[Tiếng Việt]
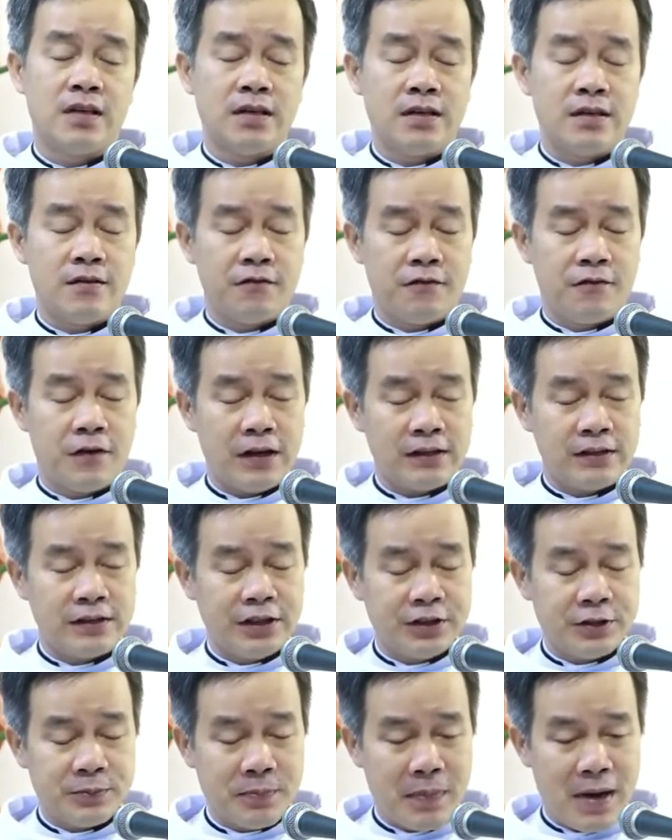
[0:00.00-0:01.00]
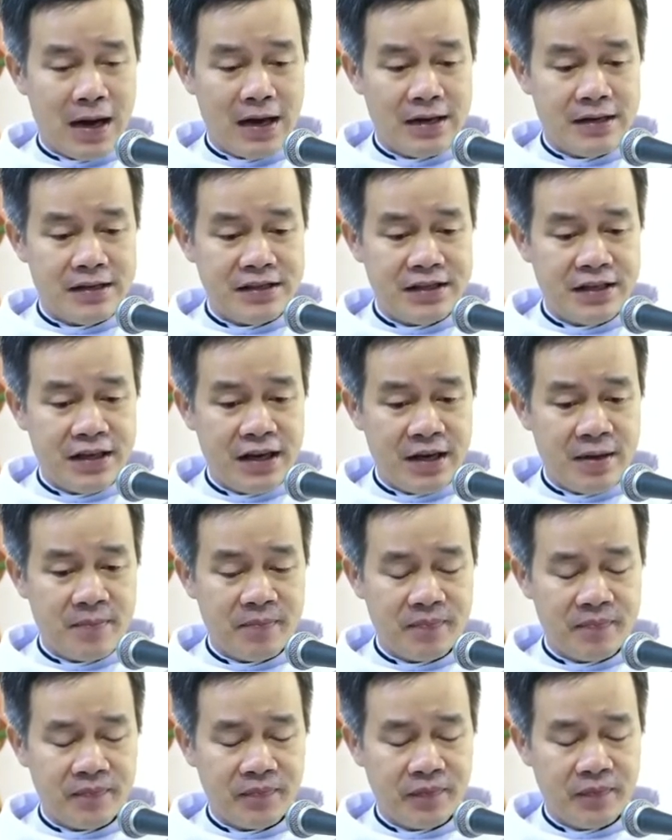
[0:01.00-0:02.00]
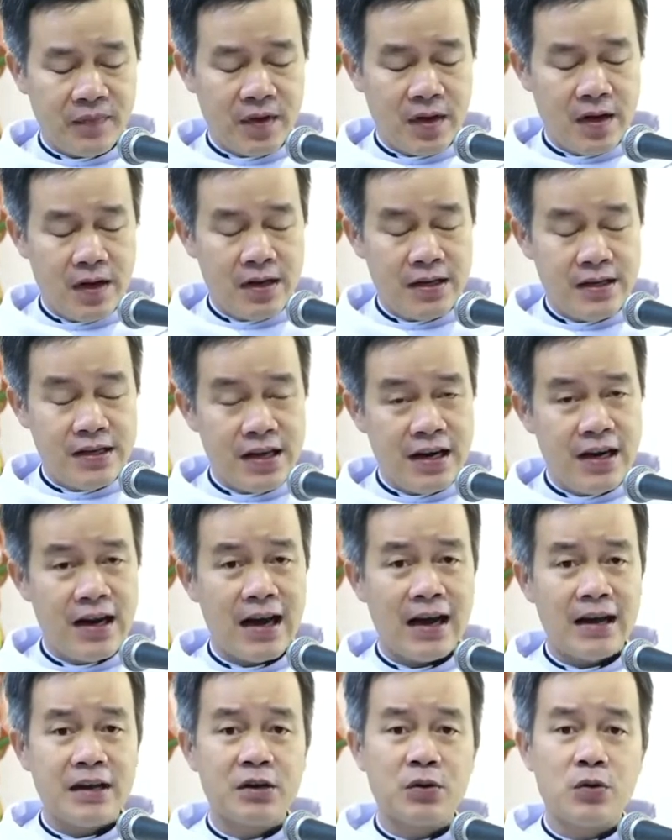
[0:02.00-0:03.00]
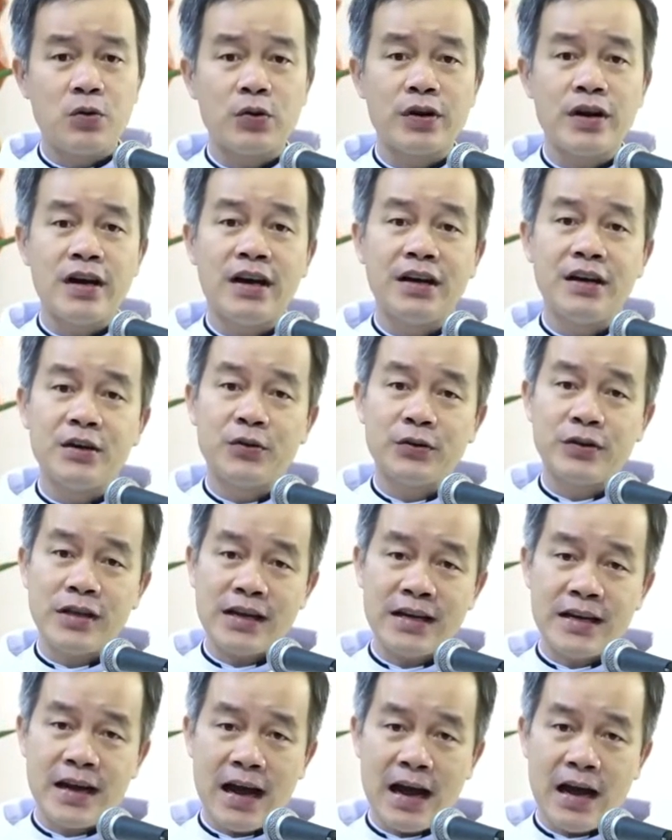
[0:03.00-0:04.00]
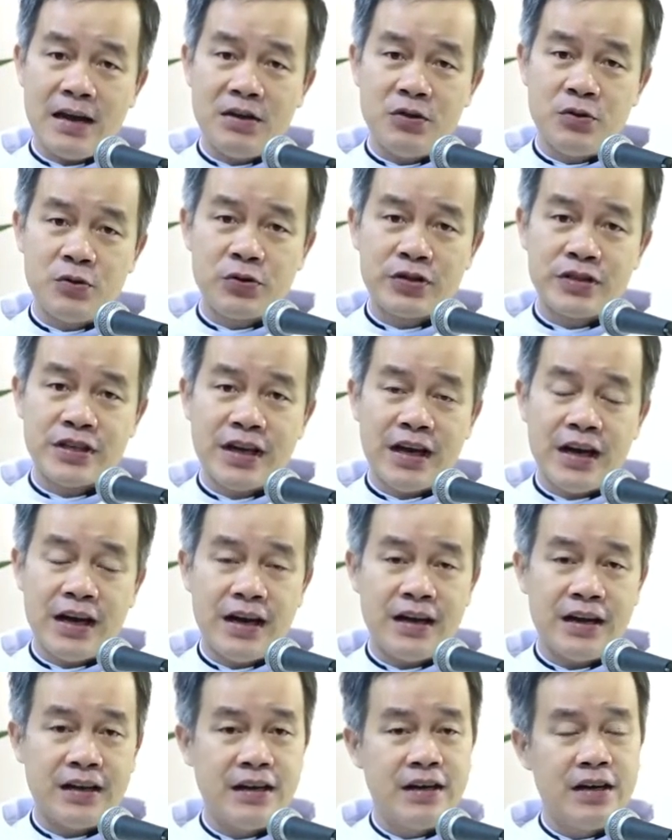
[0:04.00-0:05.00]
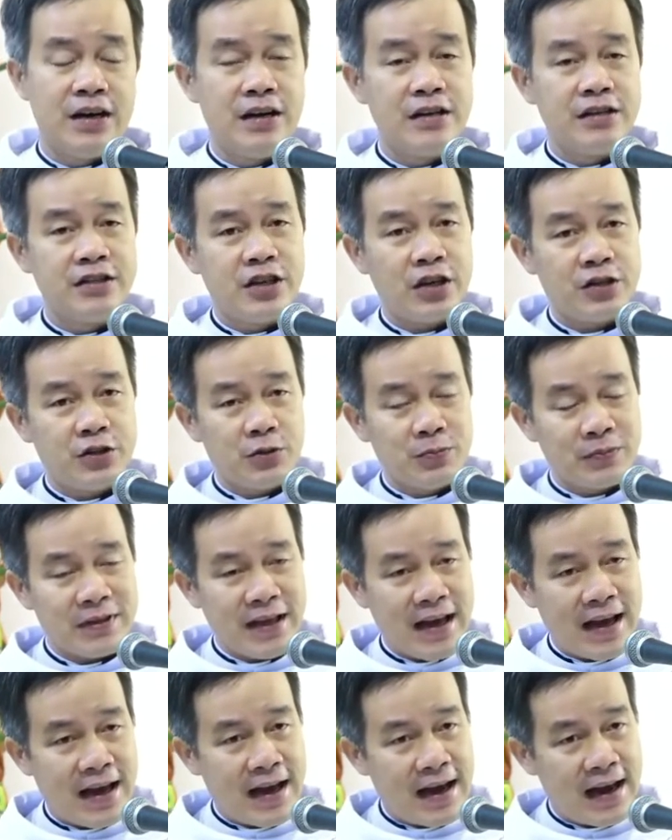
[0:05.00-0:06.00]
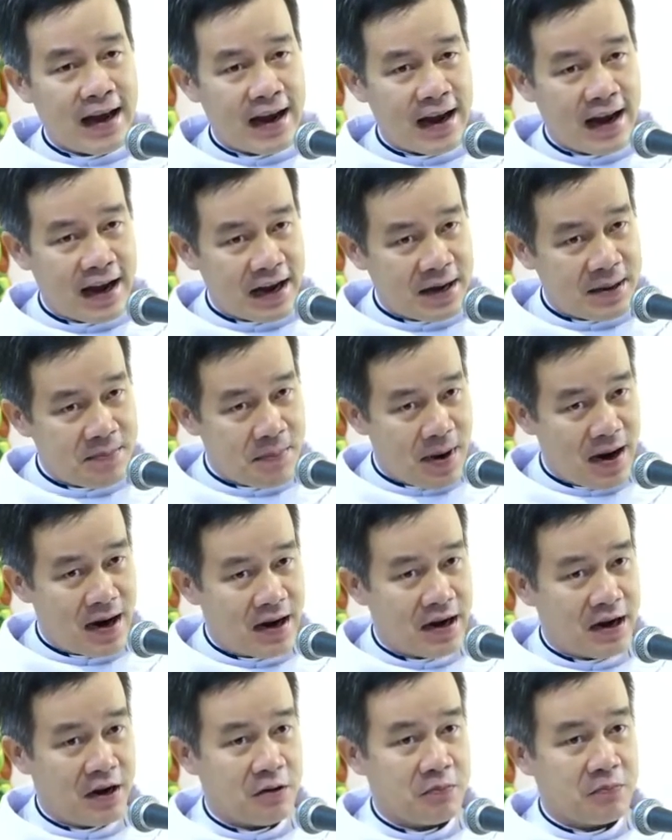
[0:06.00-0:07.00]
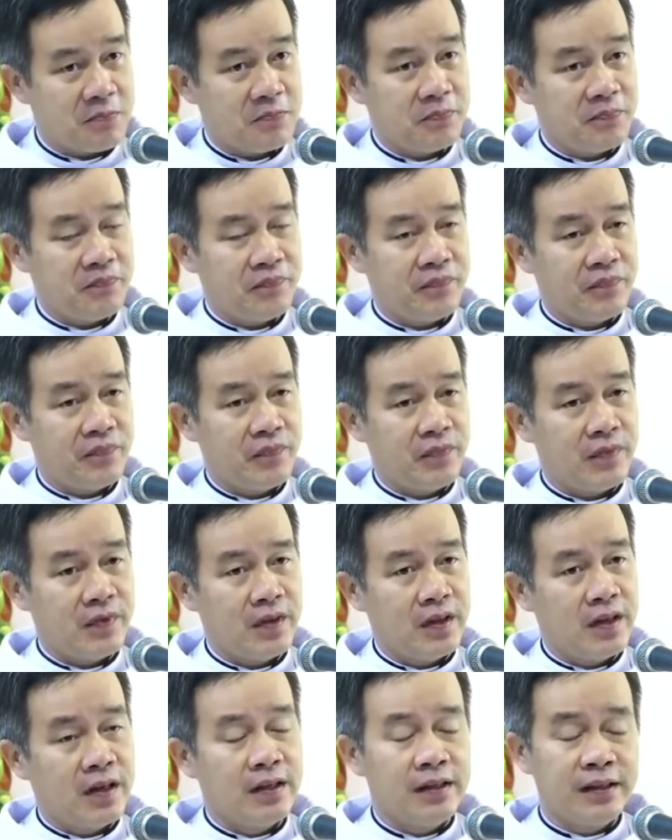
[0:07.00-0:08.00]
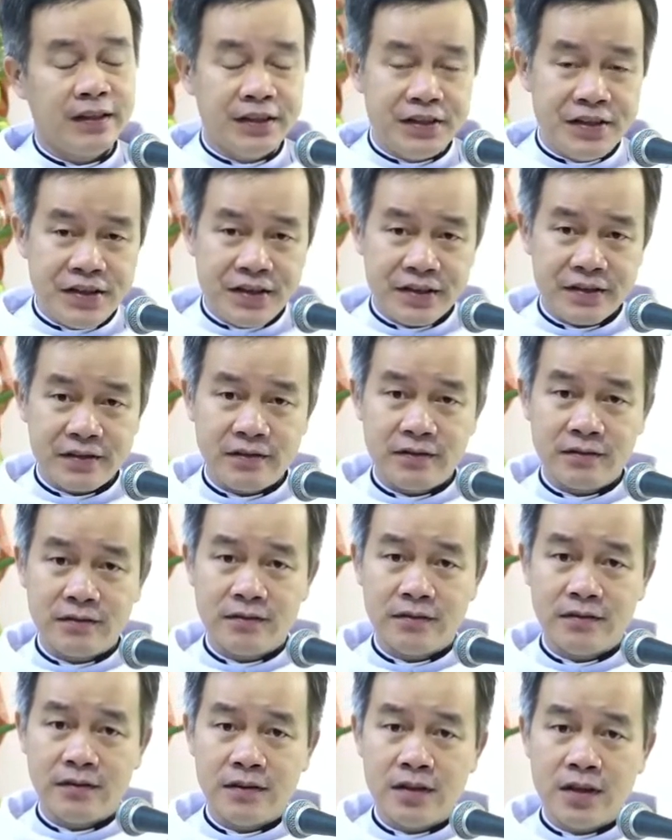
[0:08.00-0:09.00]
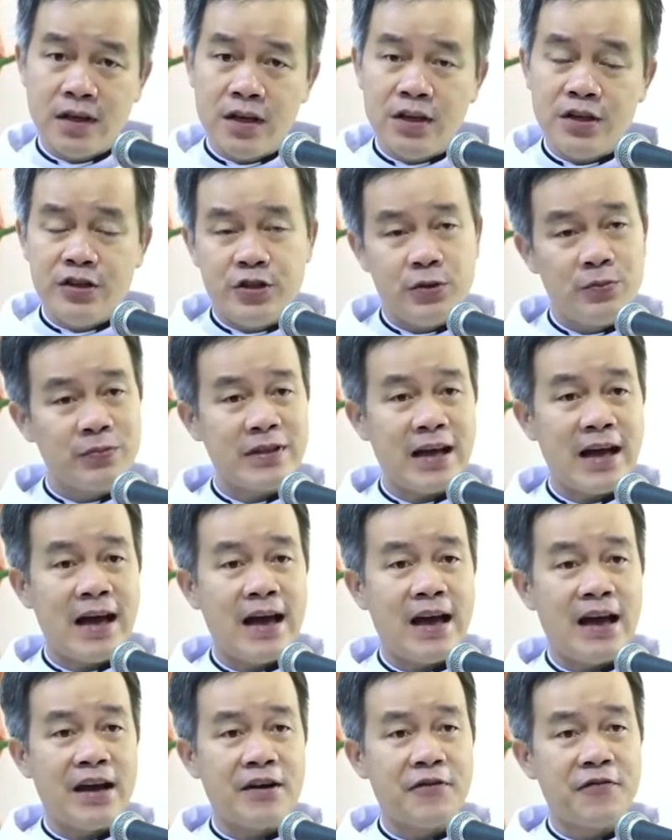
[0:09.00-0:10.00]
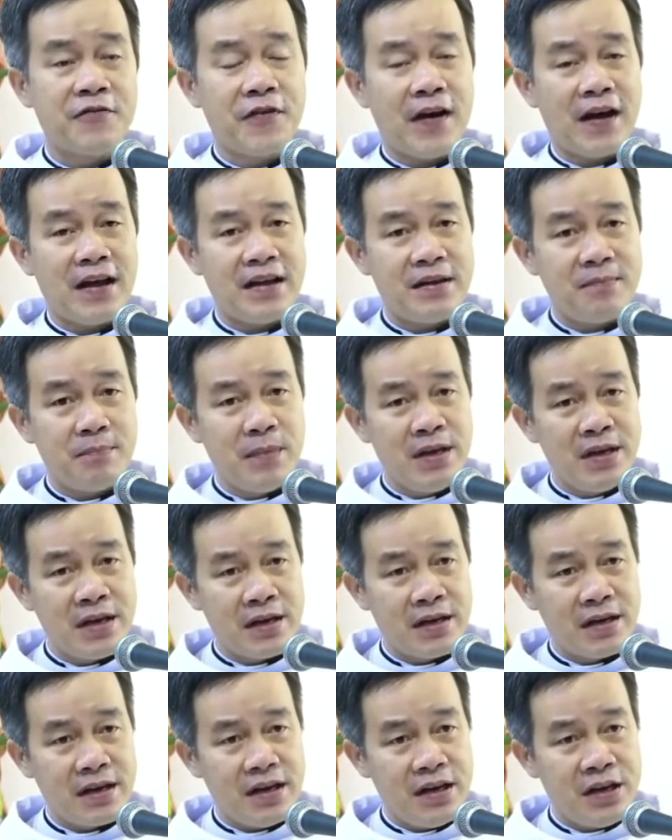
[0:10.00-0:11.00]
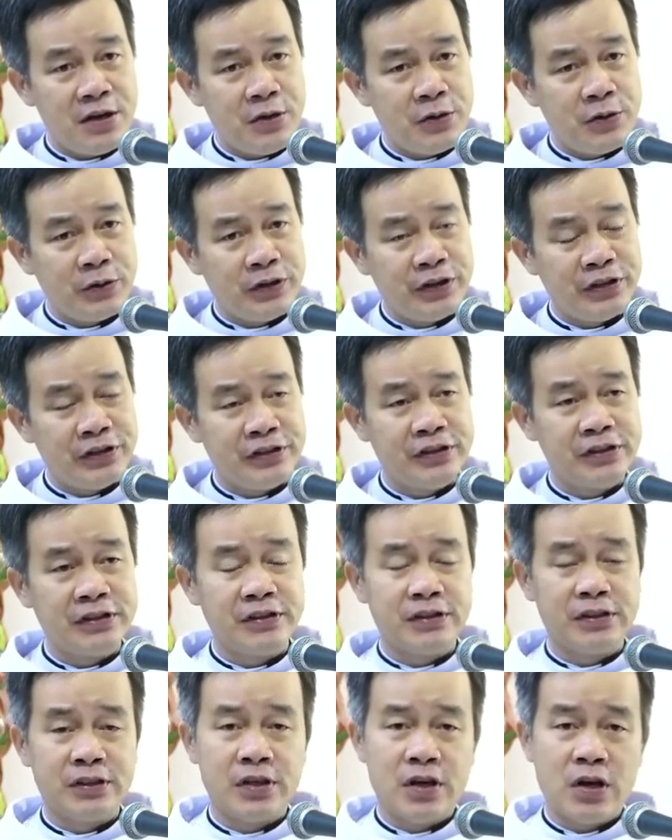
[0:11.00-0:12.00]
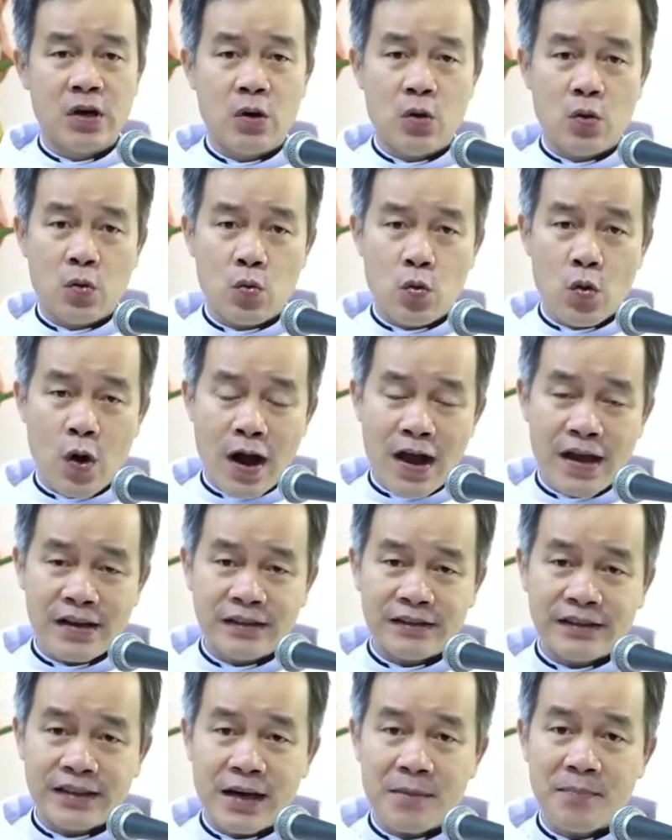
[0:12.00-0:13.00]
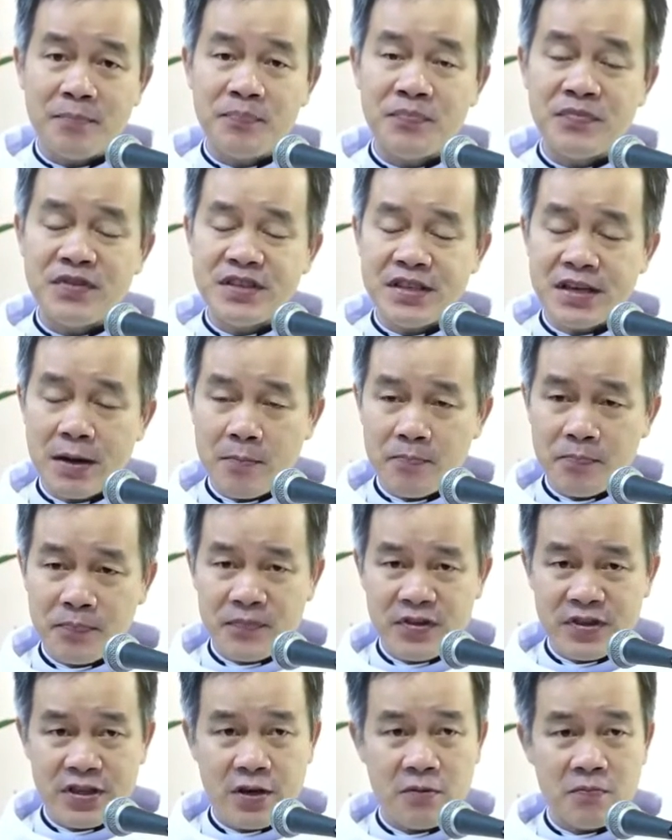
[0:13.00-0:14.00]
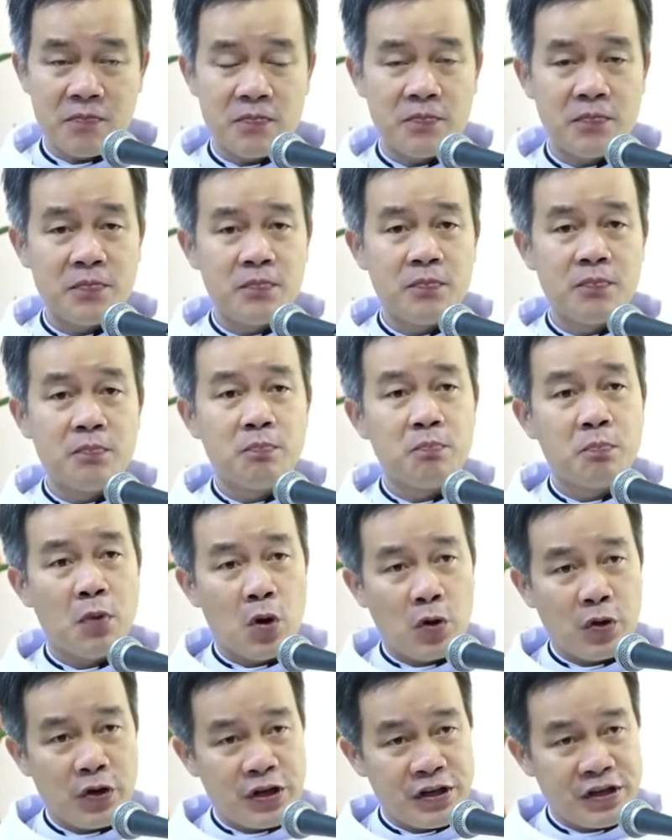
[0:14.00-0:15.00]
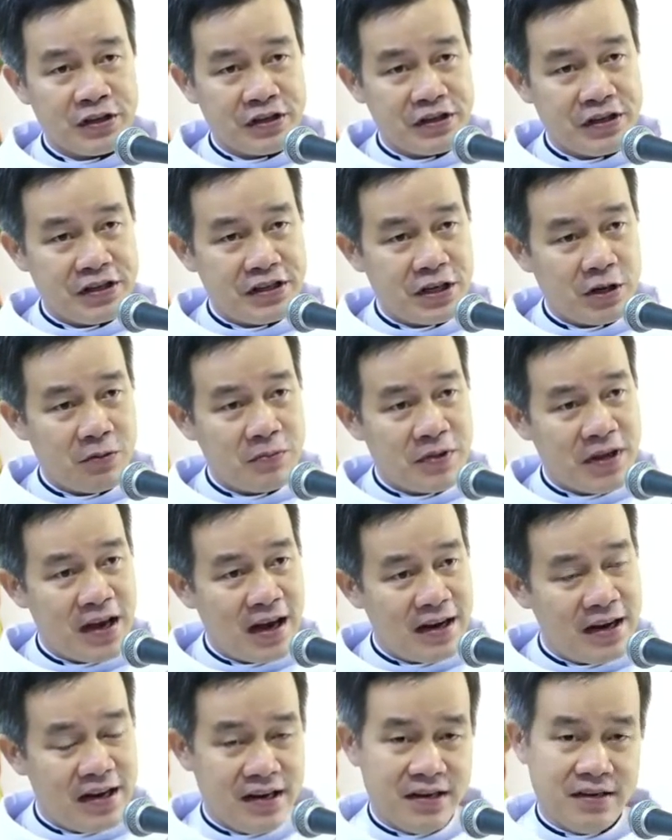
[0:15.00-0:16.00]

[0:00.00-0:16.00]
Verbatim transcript: vâng thương bạn chị em nhìn lại cuộc đời của thánh cả du xe cho chúng ta hai bài học thứ nhất chúng ta phải biết yêu thương quan tâm chăm sóc mọi người trong gia đình